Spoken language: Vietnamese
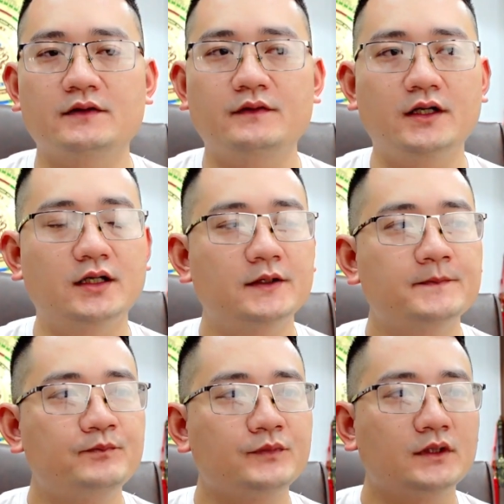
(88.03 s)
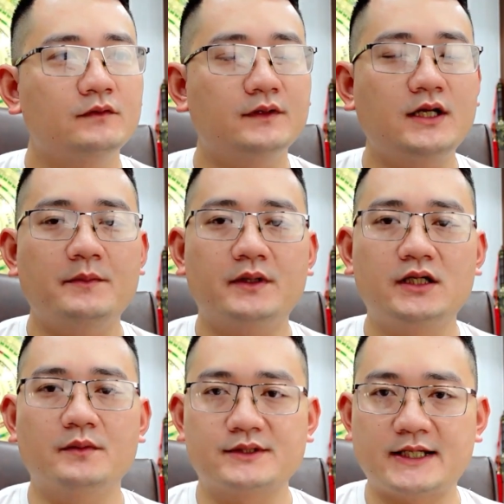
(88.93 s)
về vấn đề mà
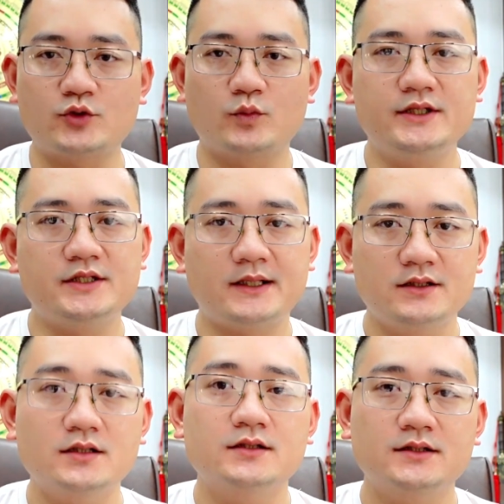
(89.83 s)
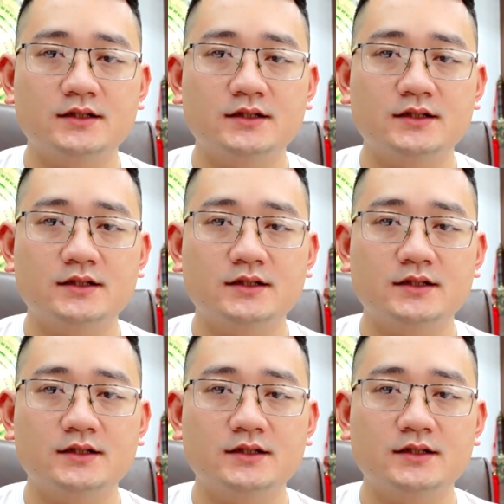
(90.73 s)
kiểm tra trục linh trên bát hương